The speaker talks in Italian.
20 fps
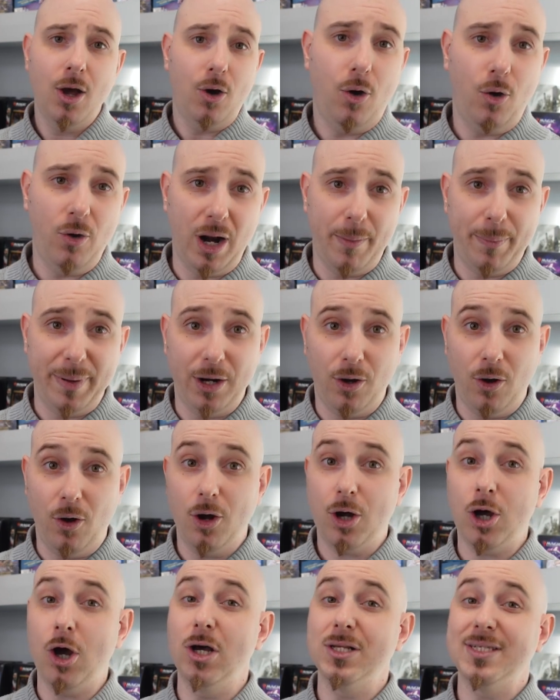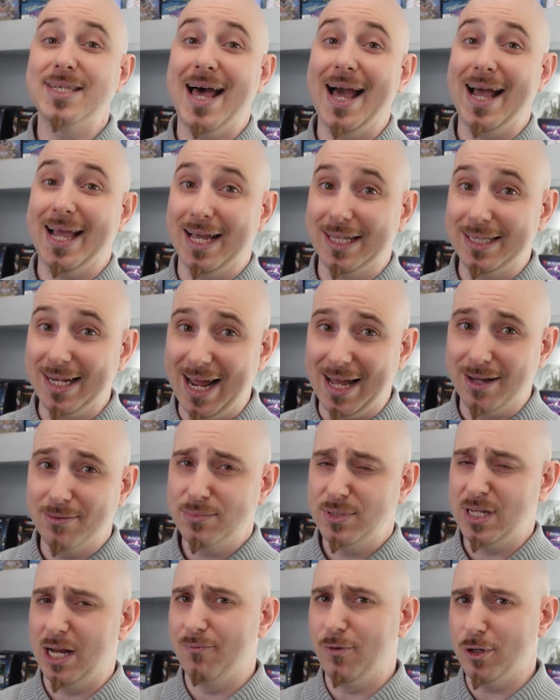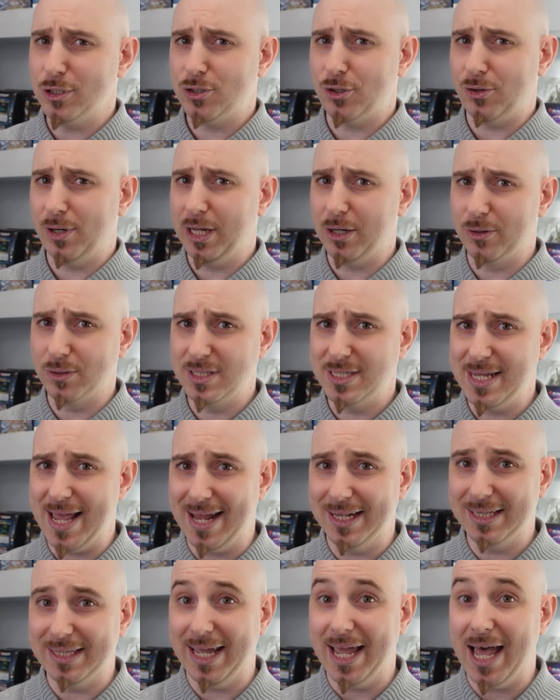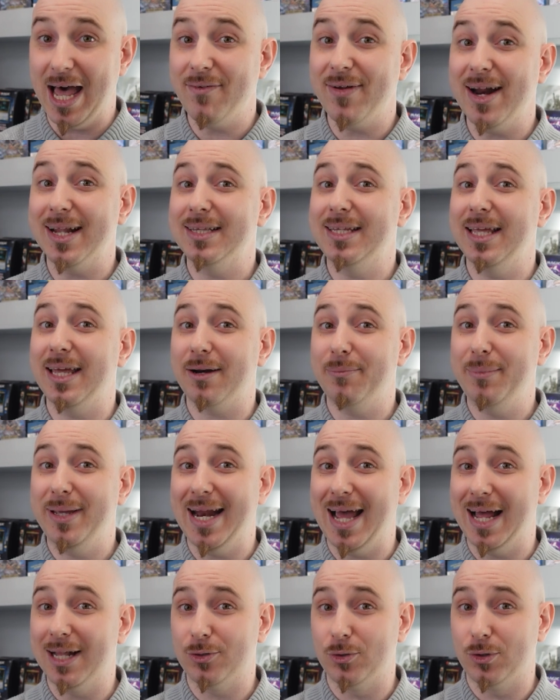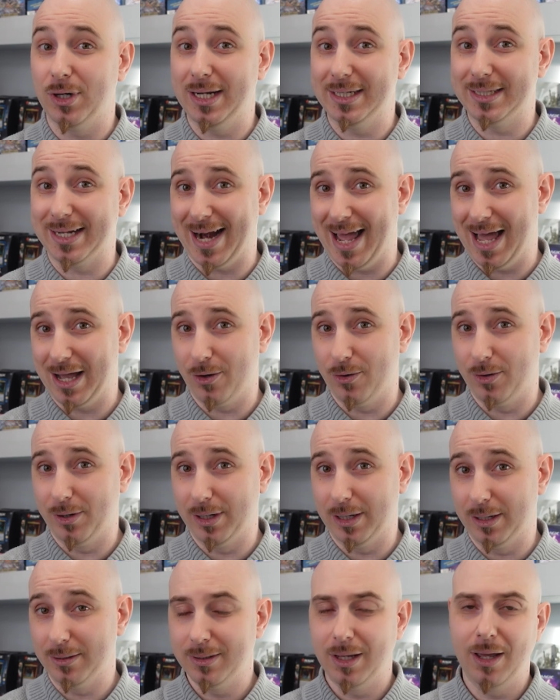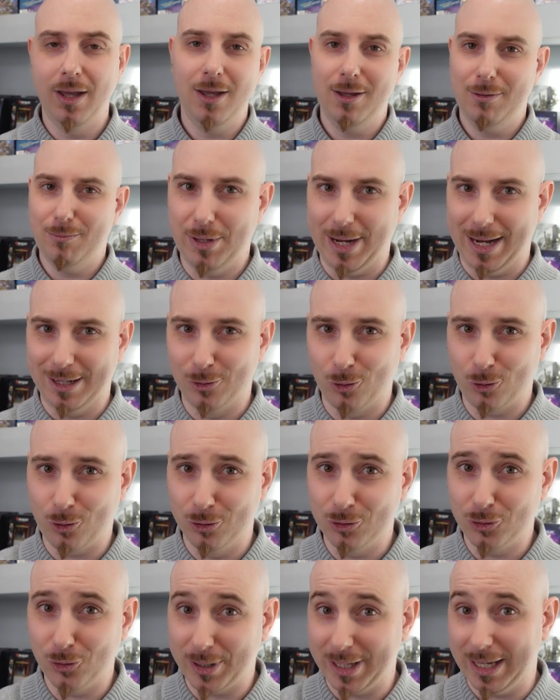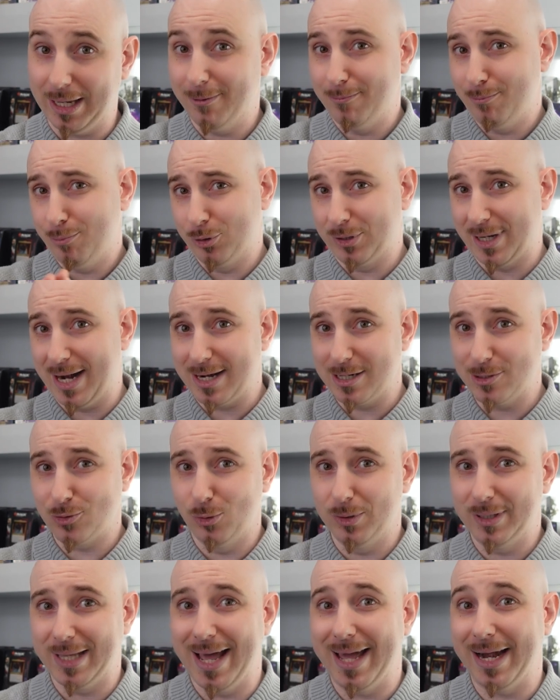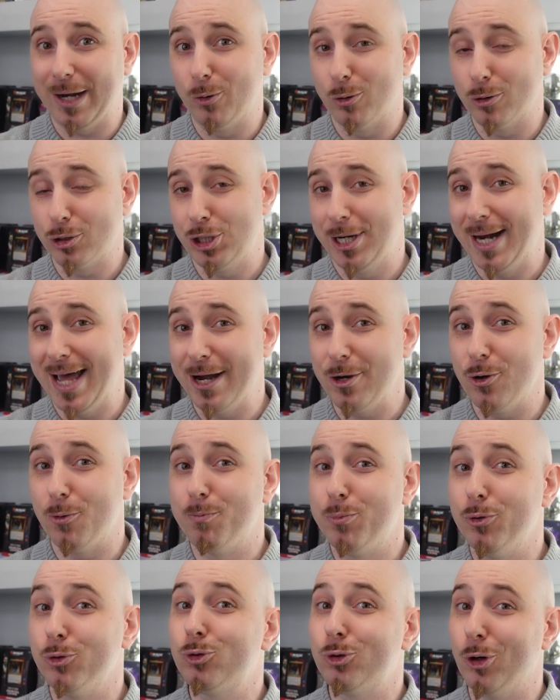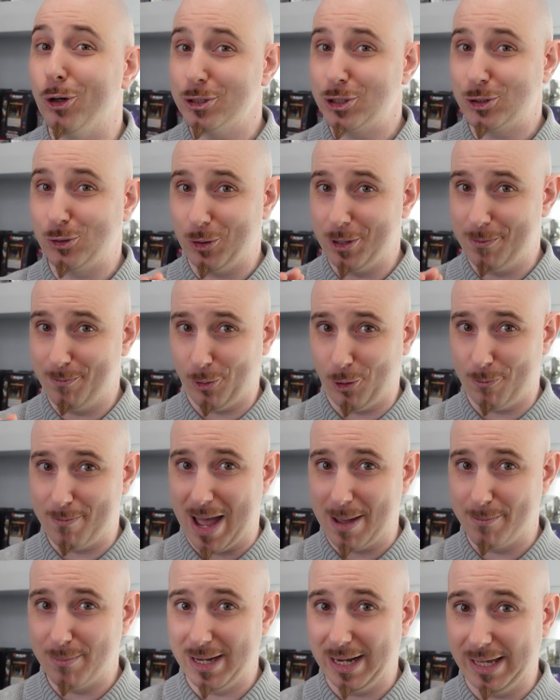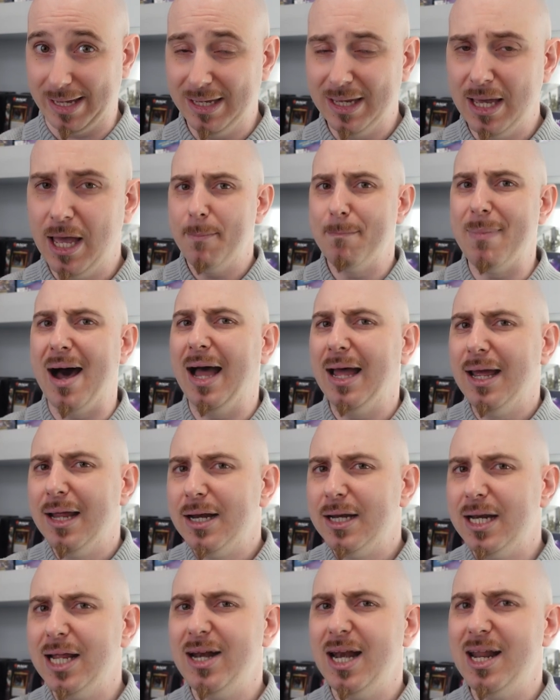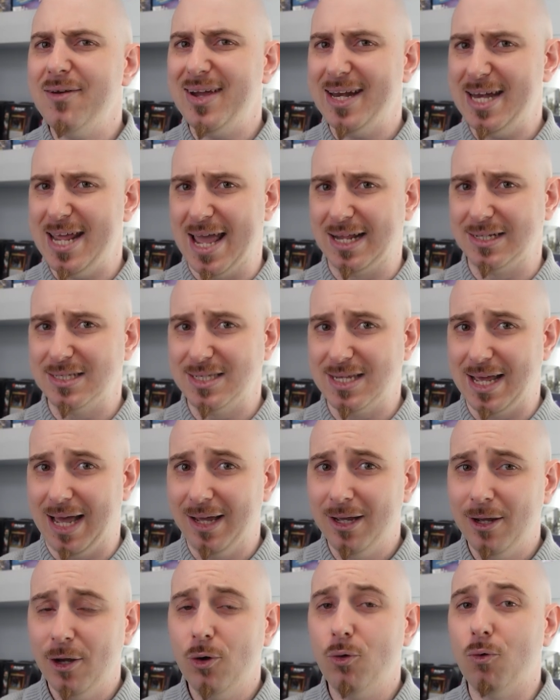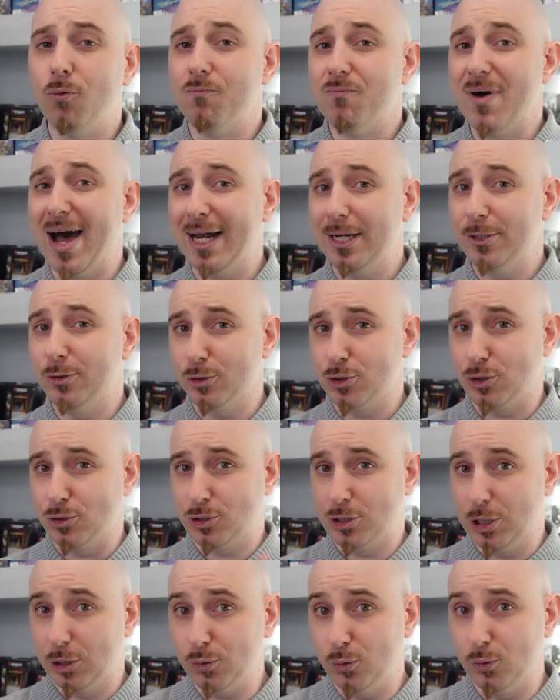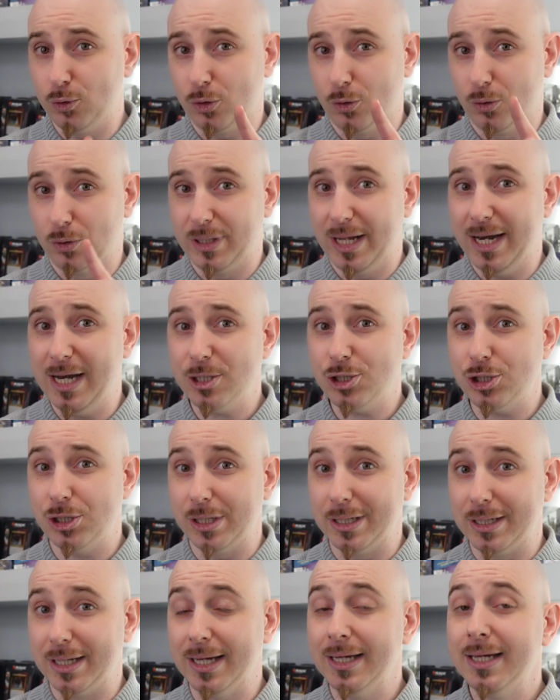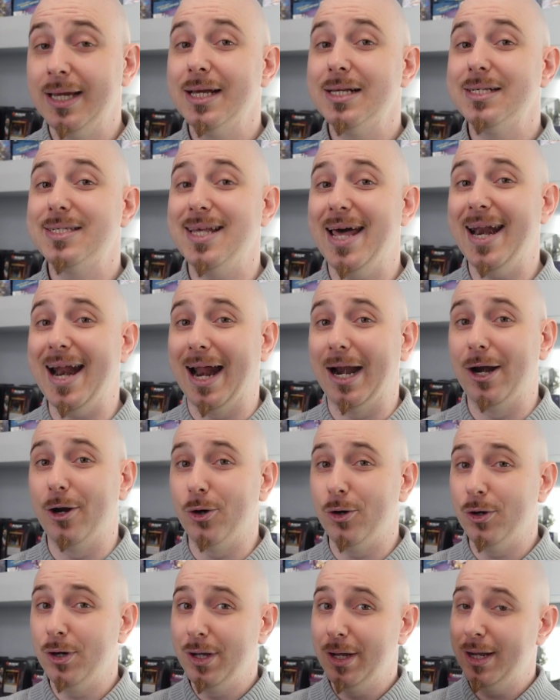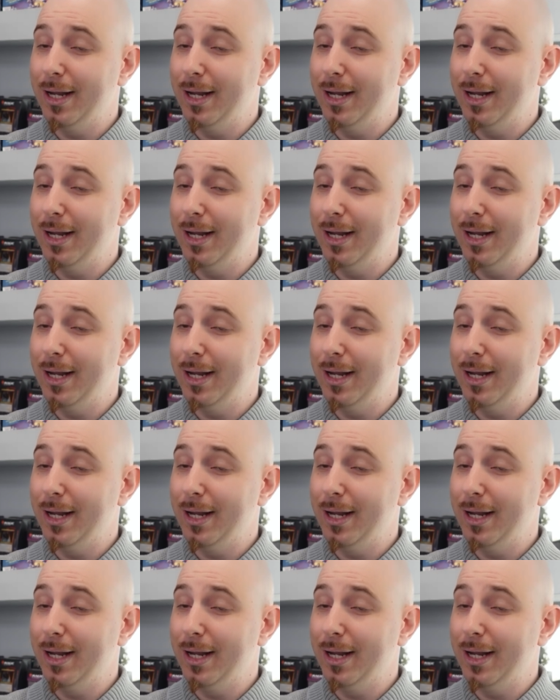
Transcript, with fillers: Ora però, cosa accadrà se il vostro negoziante avrà terminato le Dragon? Mi rendo conto che potrà risultare uno scenario piuttosto improbabile, ma nell'evenienza un valido sostituto delle shield saranno